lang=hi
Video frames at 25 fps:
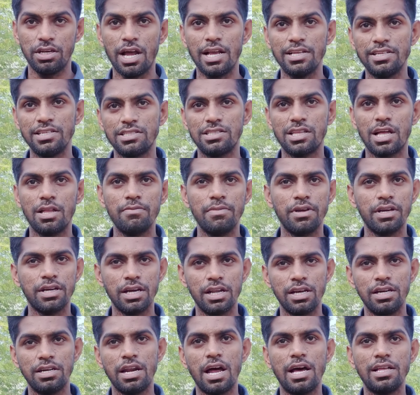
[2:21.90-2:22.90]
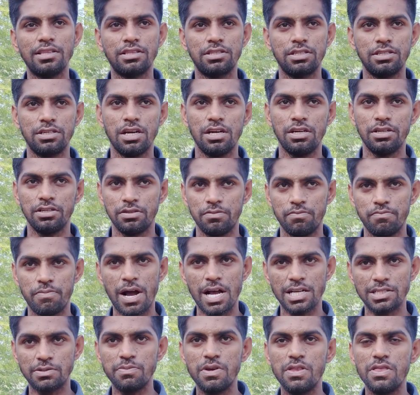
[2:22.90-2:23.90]
राजस्थान में कल रात
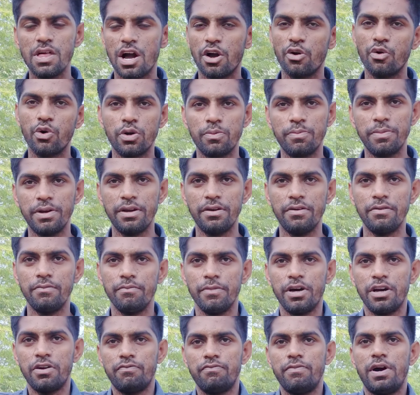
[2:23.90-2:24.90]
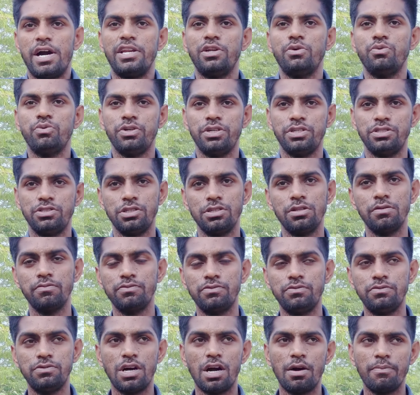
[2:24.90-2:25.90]
पास में नागौर में बर्फ़बारी हुई है
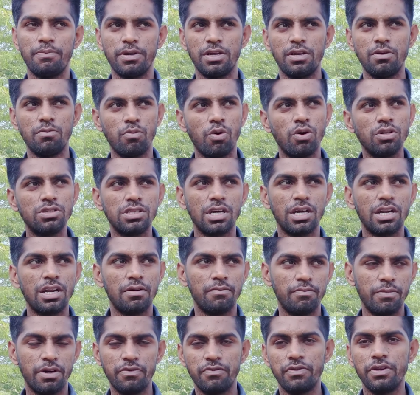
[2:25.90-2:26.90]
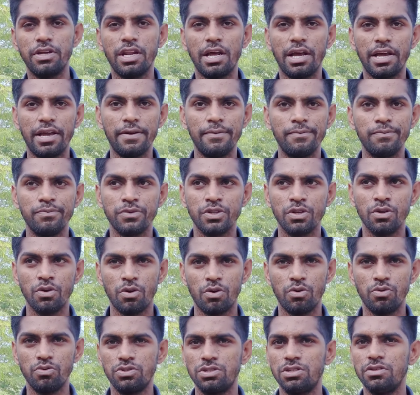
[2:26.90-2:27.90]
जहाँ पे बहुत सारा बर्फ़ गिरा है
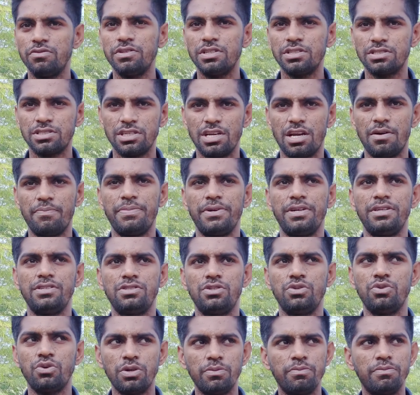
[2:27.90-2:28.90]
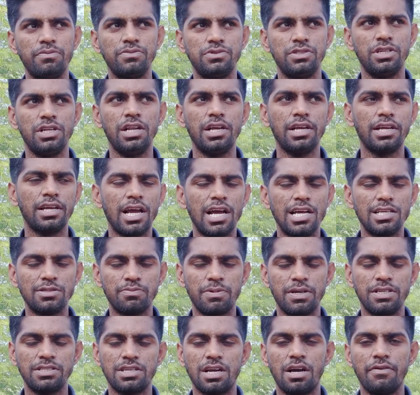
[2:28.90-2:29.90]
और उसकी वजह से यहाँ पे सिरोही ज़िले के
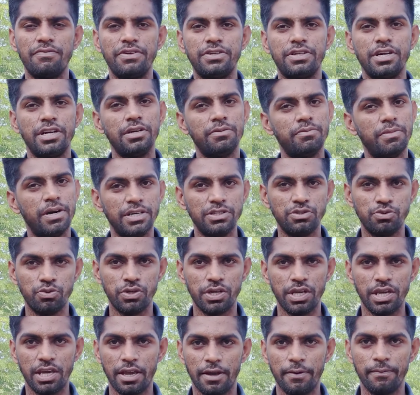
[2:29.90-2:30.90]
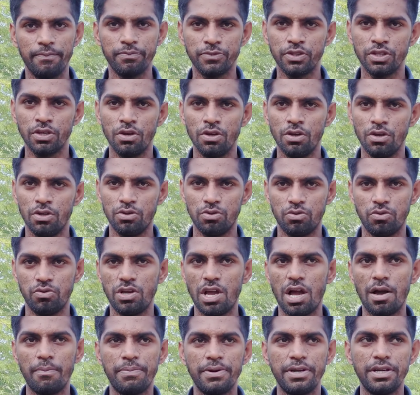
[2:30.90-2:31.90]
आसपास काफ़ी ठंड बढ़ चुकी है तो
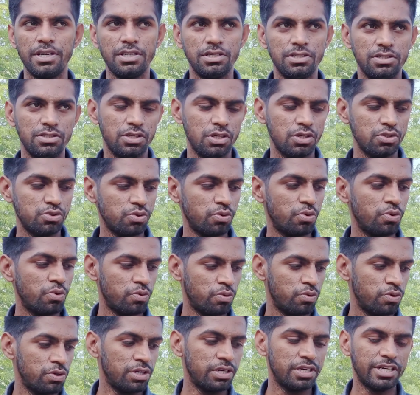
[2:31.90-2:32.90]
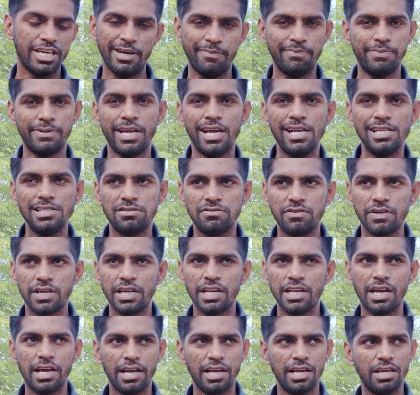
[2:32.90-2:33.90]
यहाँ पे ये जो रेप्टाइल्स
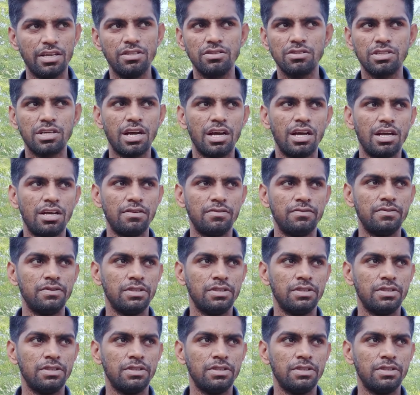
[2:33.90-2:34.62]
वगैरह है इनका